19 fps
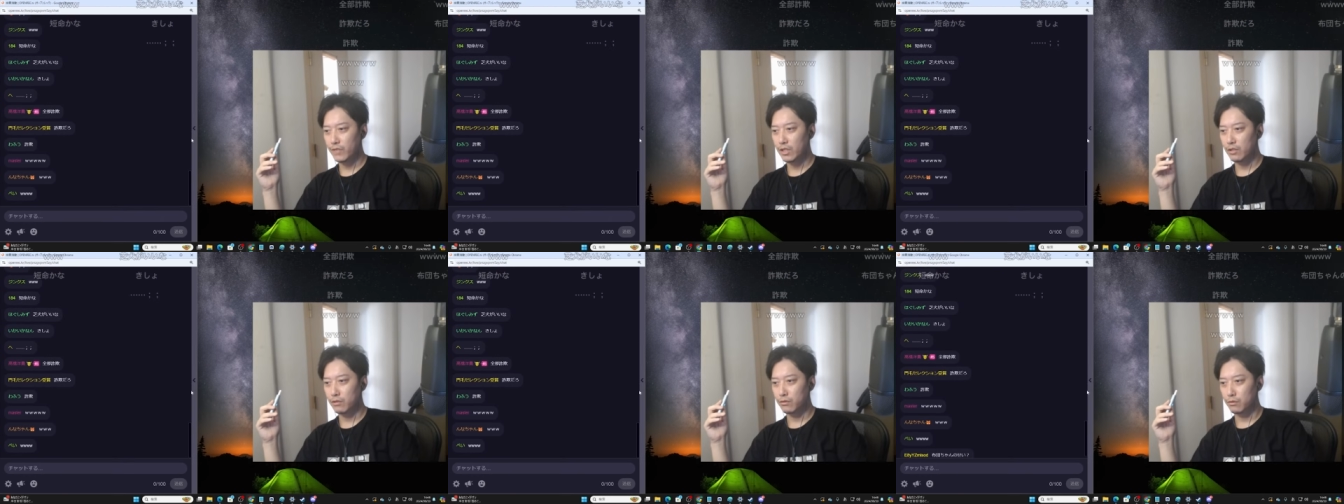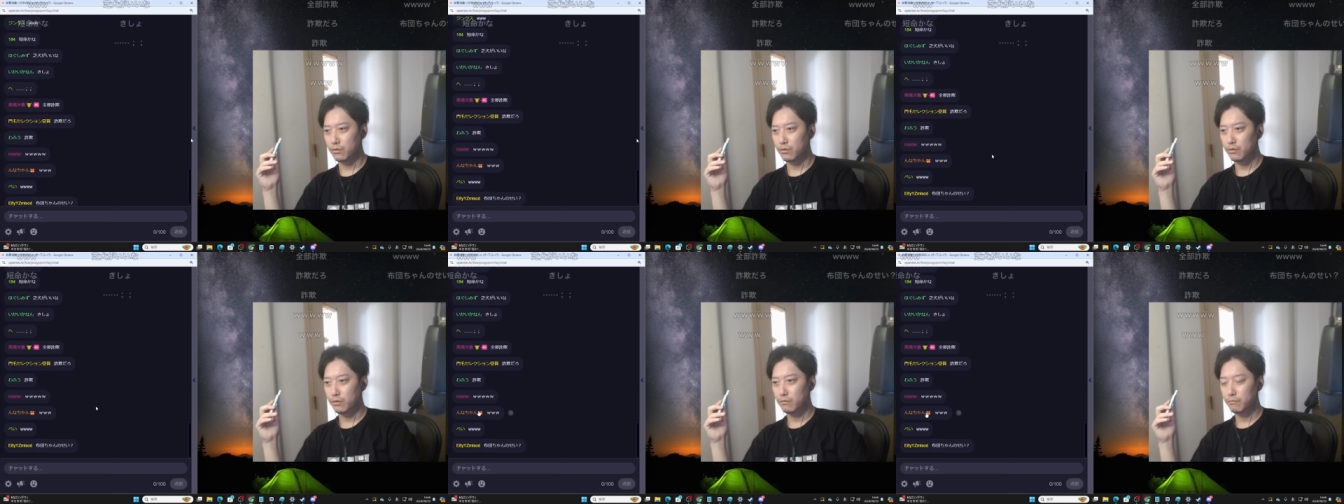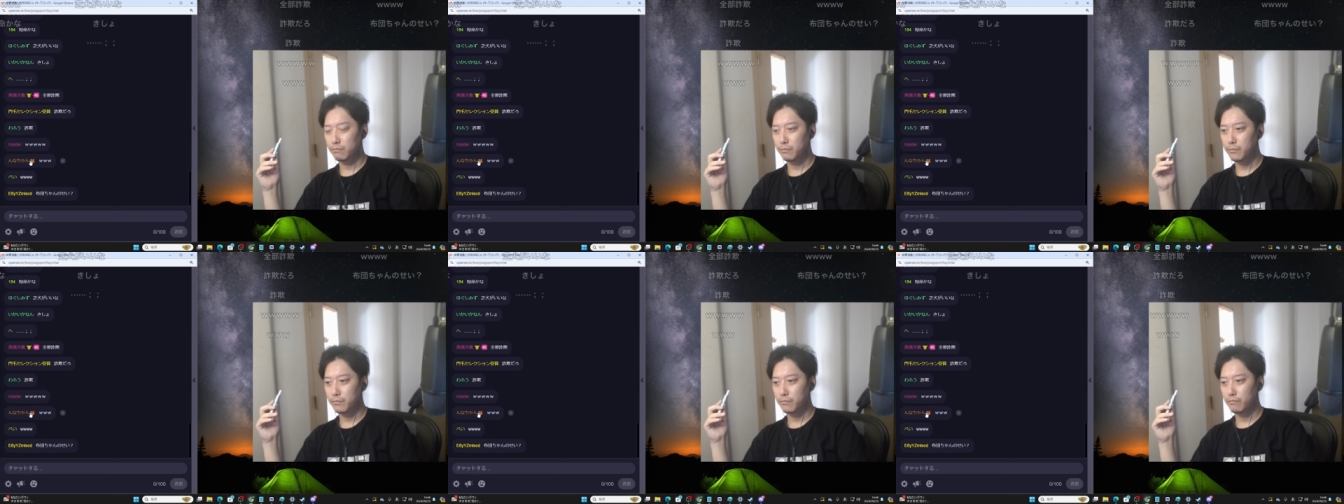そ
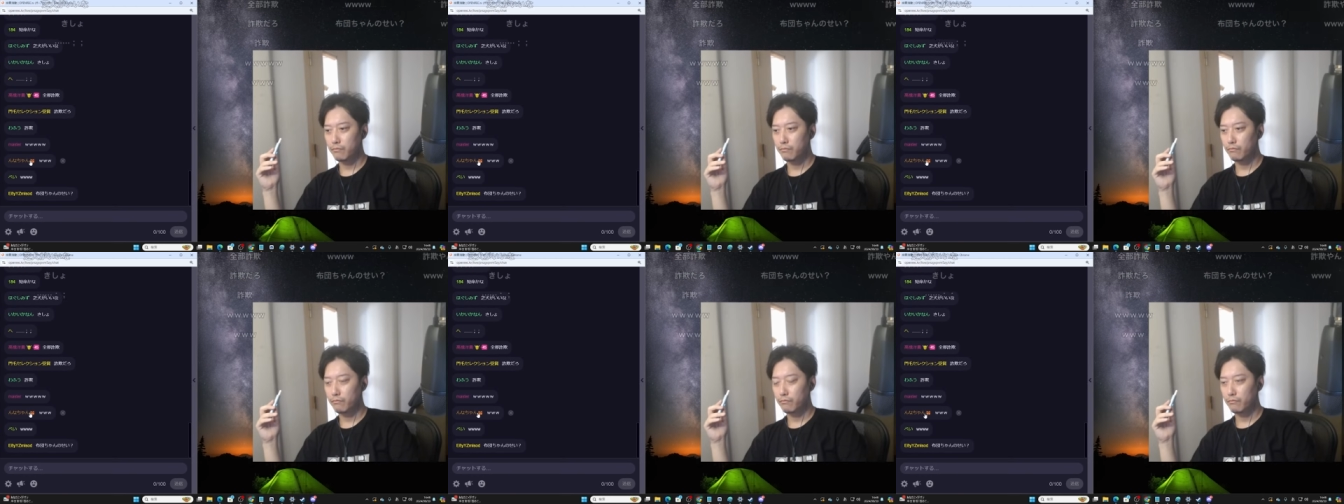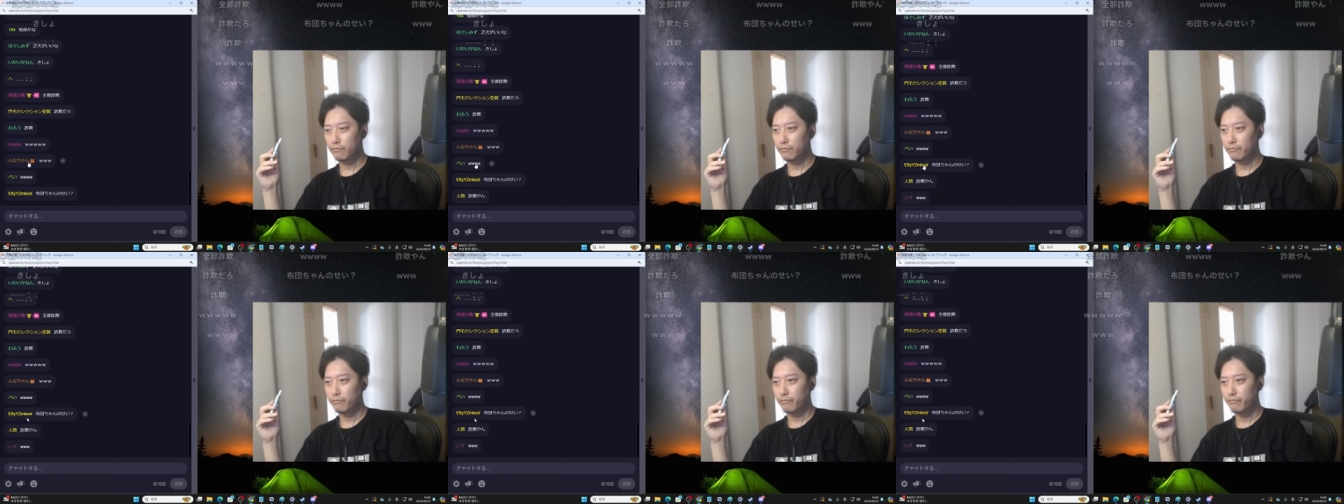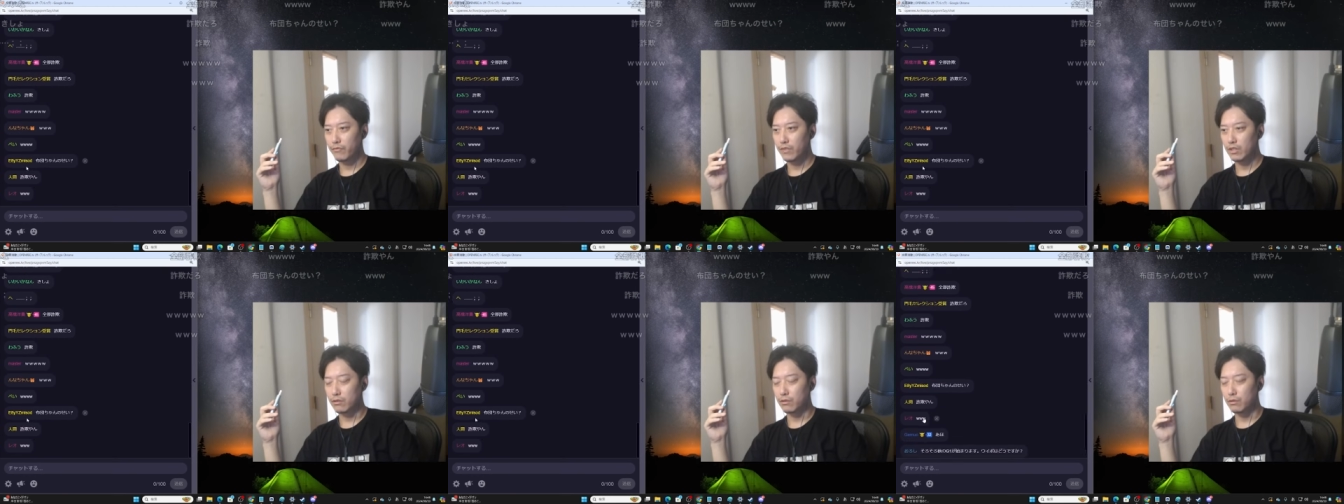
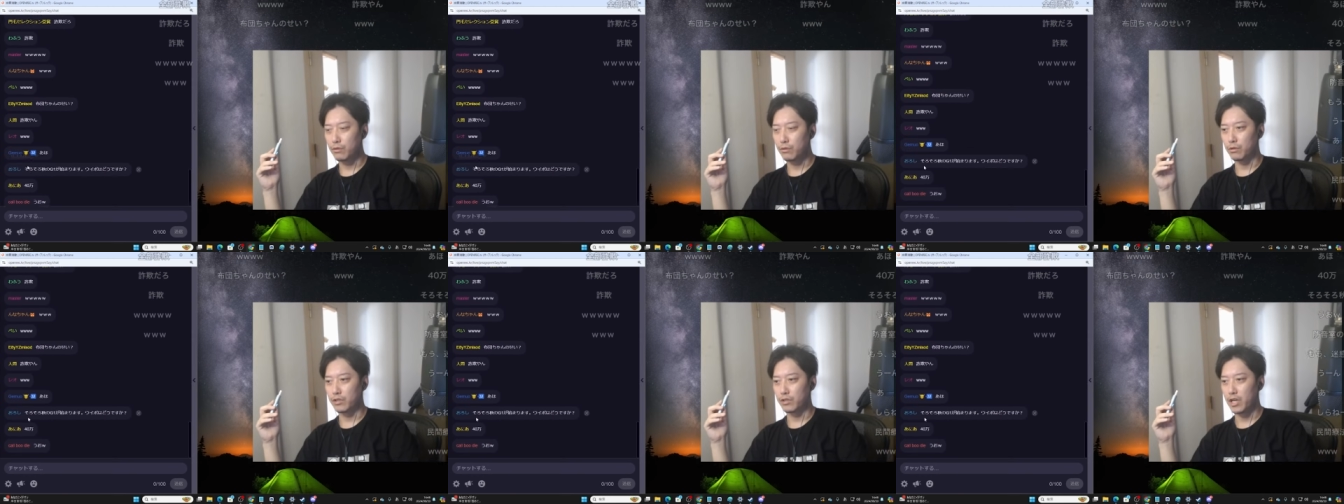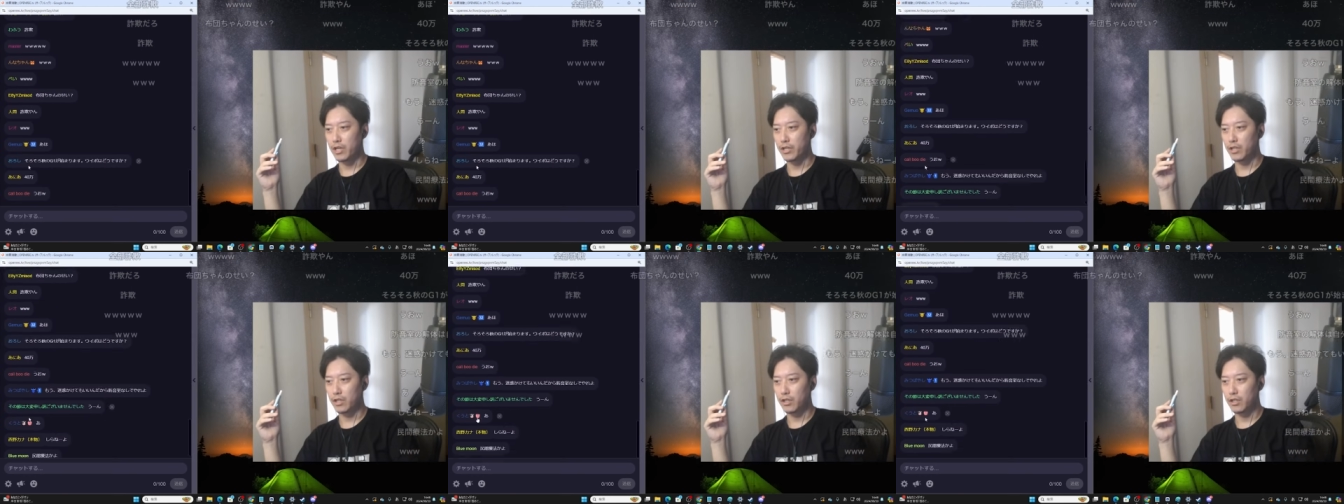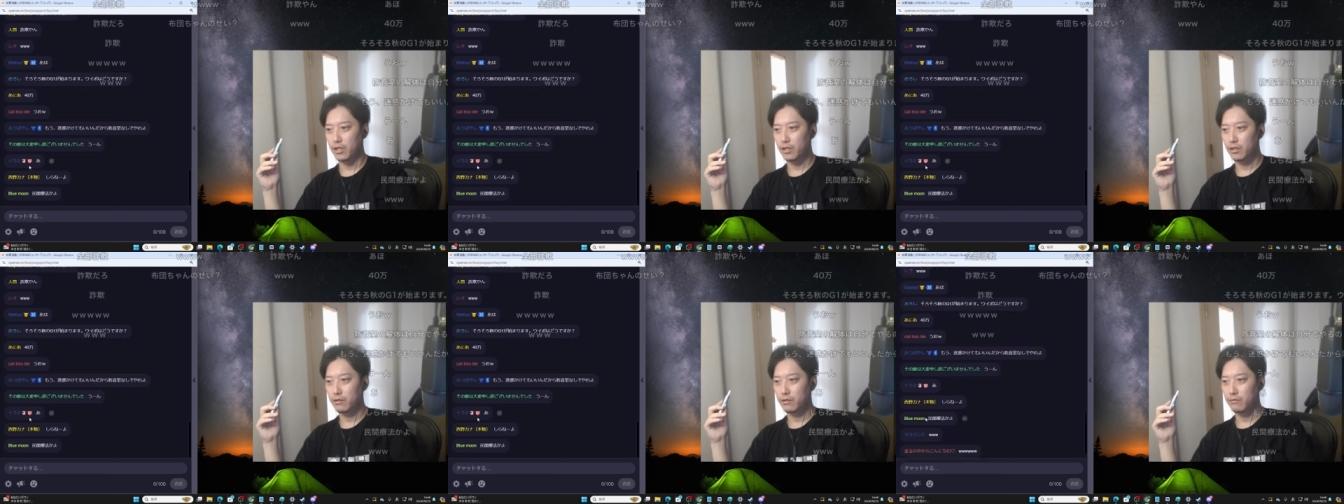うすごい具体的
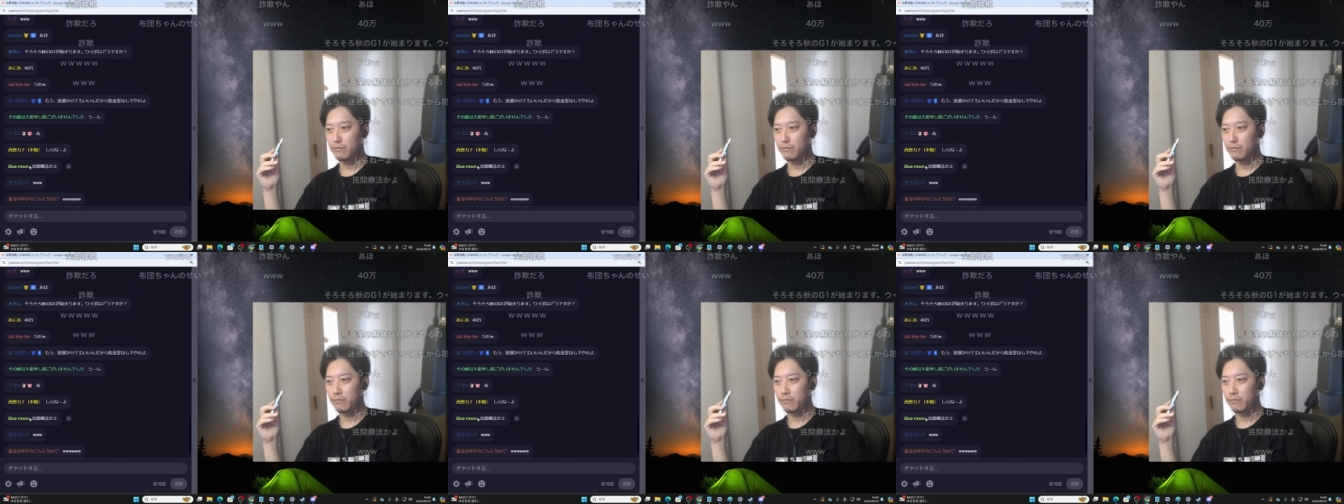に